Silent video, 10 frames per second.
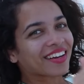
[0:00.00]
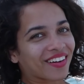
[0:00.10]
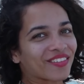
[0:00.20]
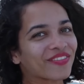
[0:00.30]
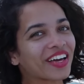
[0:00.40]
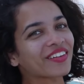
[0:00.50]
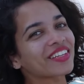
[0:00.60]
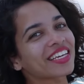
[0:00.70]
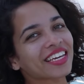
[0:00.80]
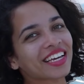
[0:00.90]
confere
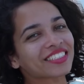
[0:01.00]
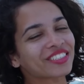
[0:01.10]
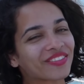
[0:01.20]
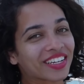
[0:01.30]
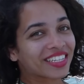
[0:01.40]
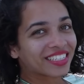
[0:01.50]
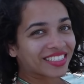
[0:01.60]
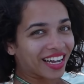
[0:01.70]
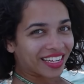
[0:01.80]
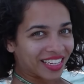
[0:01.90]
o link que a gente vai
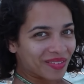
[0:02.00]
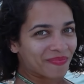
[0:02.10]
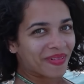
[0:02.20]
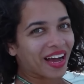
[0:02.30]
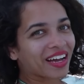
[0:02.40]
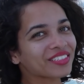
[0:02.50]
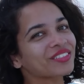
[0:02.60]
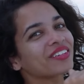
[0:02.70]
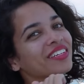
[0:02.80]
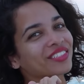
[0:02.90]
deixar aqui
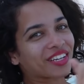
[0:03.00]
embaixo.